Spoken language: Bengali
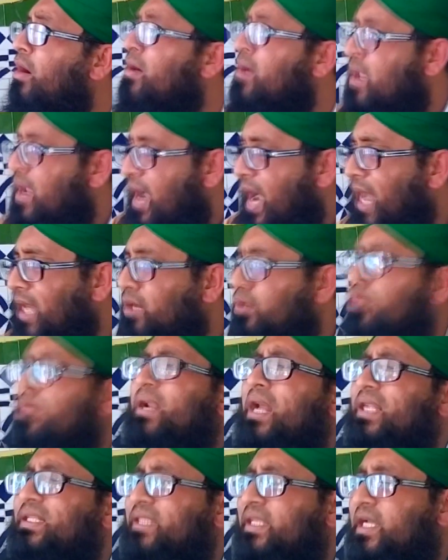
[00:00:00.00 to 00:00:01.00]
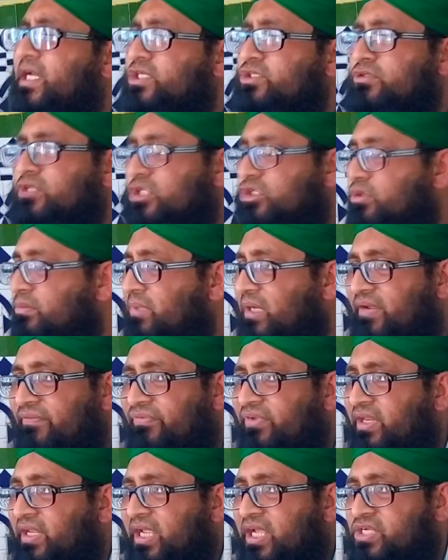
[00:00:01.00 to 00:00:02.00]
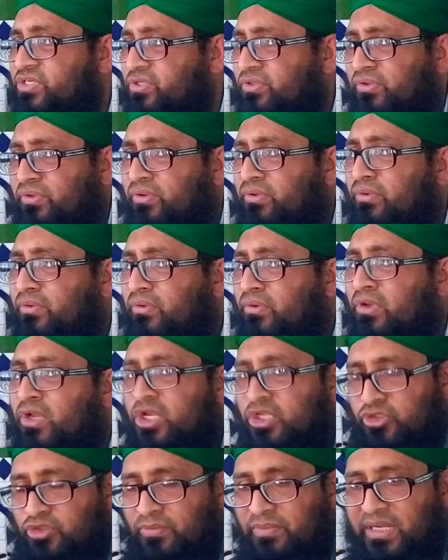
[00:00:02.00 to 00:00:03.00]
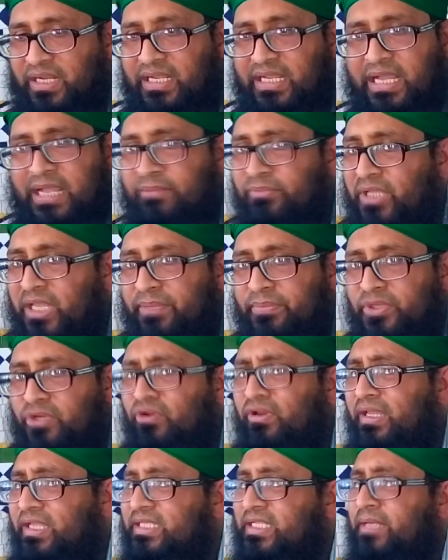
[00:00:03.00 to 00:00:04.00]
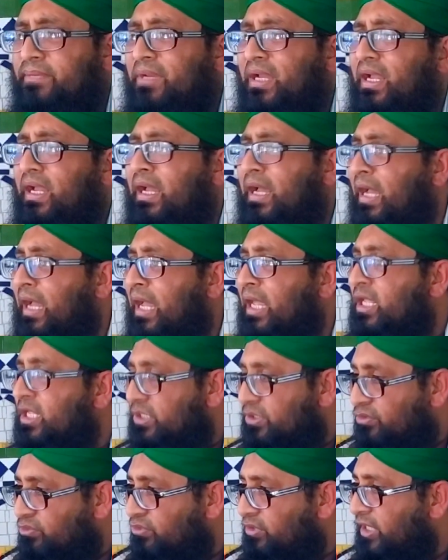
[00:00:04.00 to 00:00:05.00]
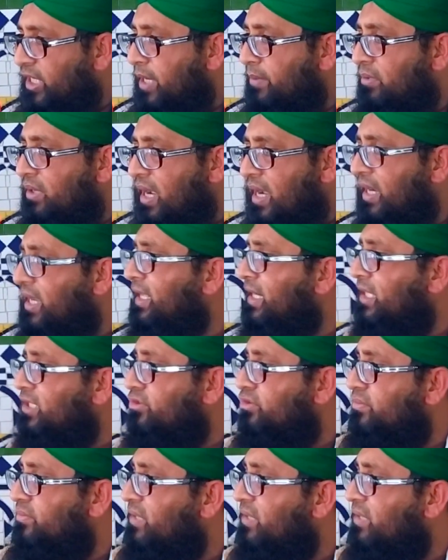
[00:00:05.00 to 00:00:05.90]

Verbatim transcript: করো আর গুনাহ থেকে যদি তোমরা ফিরে আসো তোমরা কামিয়াবি হয়ে যাবা দুনিয়া এবং আখেরাত